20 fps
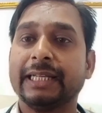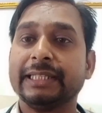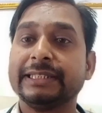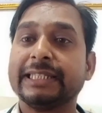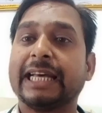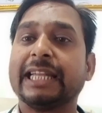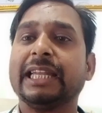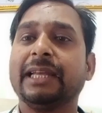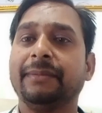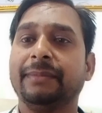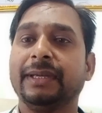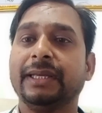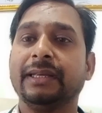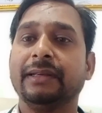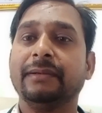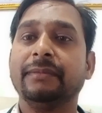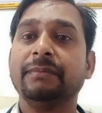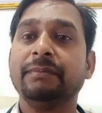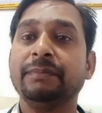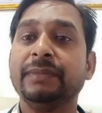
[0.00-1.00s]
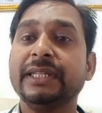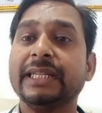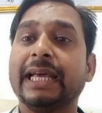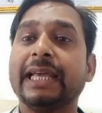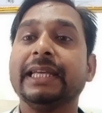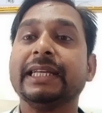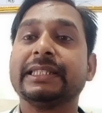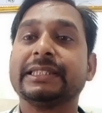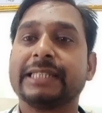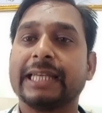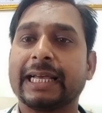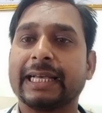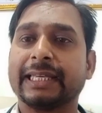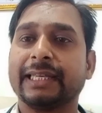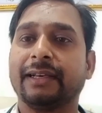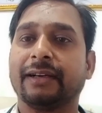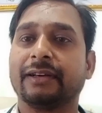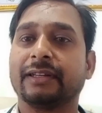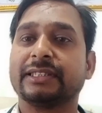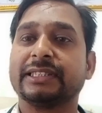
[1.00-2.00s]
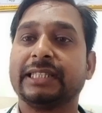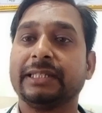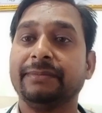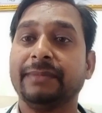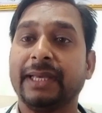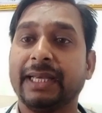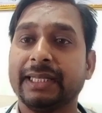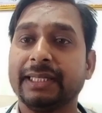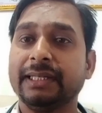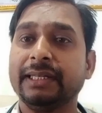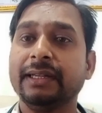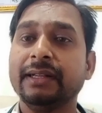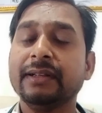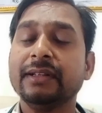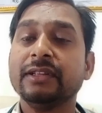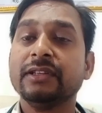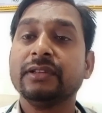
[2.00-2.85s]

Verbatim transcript: अनजाने में बिना इच्छा के अगर सीमेन